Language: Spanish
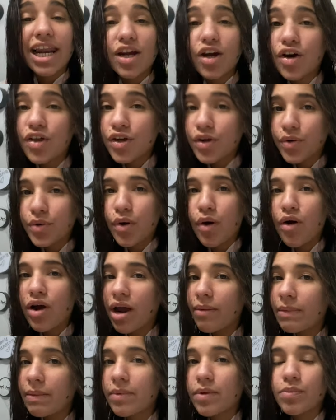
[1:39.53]
código nuevo que
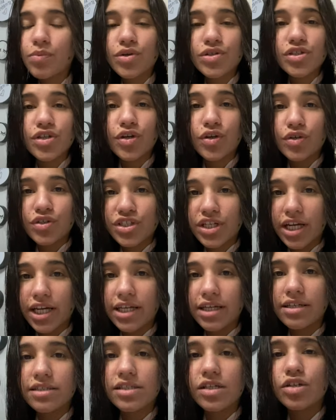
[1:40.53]
me proporcionó
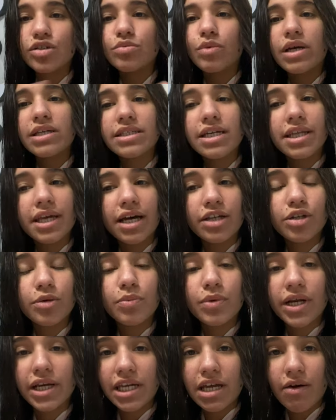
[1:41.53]
Shein, se los voy a estar dejando
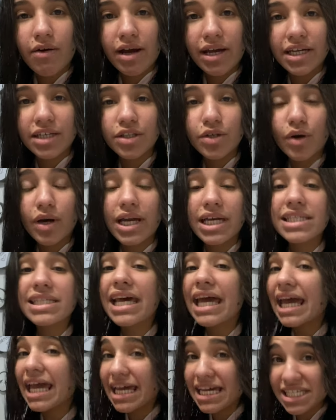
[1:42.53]
por aquí abajito, es
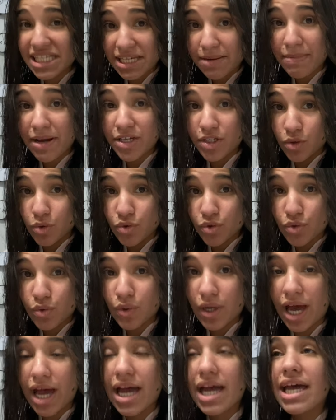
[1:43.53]
S
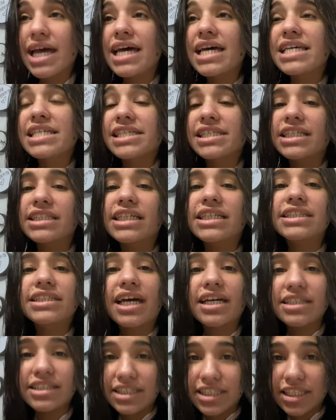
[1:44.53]
mayúscula
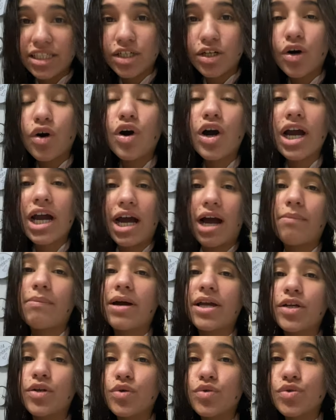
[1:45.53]
75, K
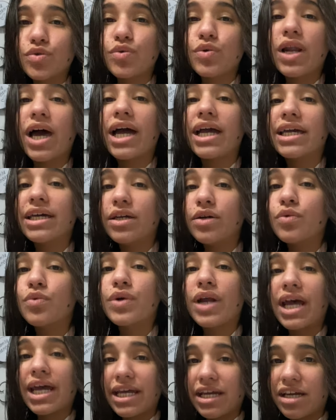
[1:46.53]
mayúscula y
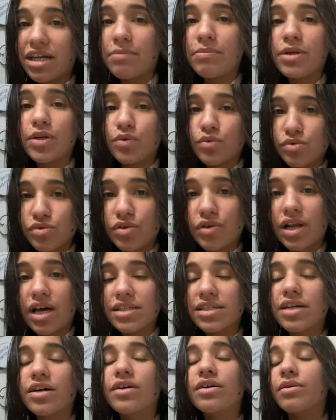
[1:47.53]
una X minúscula
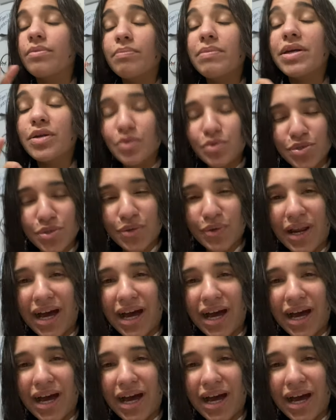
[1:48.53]
minúscula.